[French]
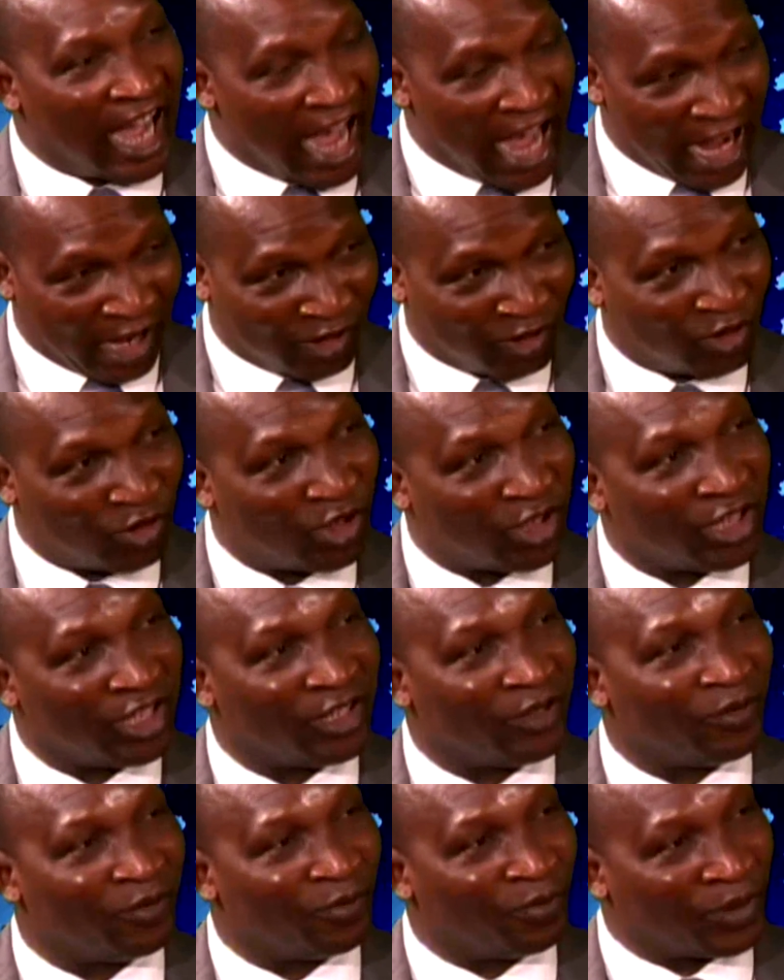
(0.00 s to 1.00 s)
actuelles,
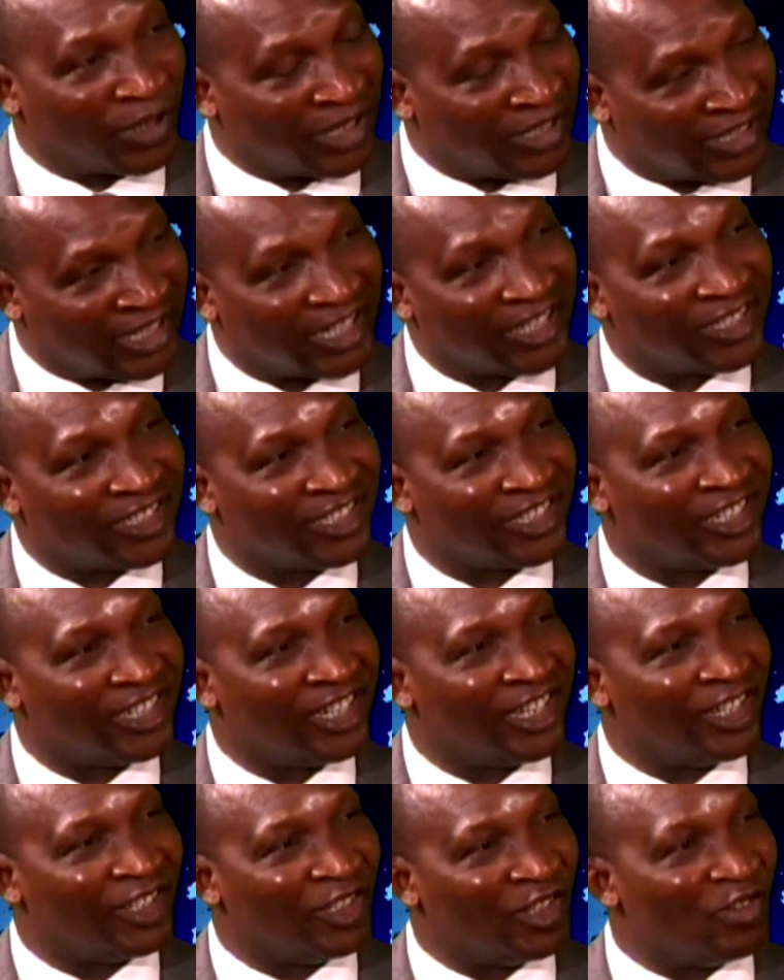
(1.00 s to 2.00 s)
présentes
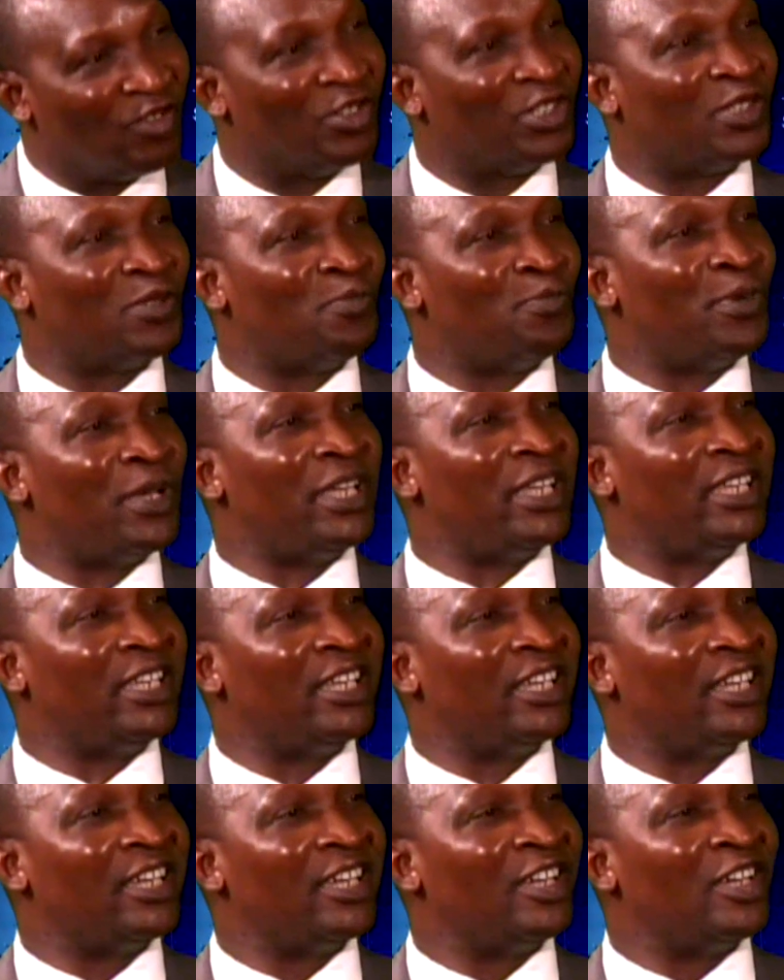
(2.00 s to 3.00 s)
de notre pays
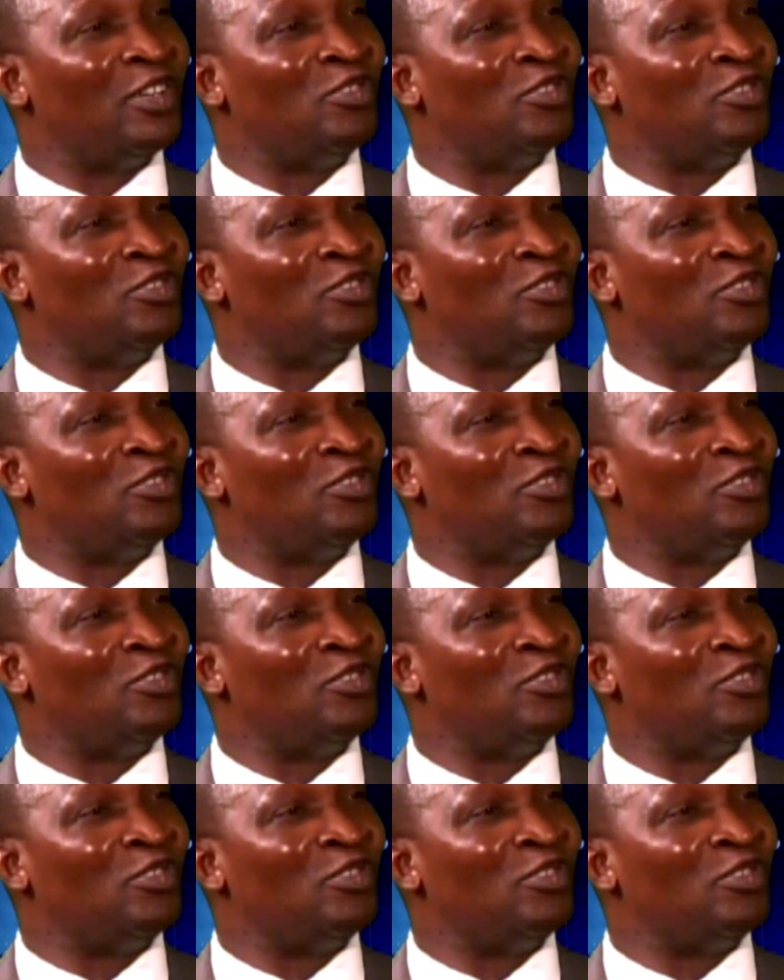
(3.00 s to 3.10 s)
et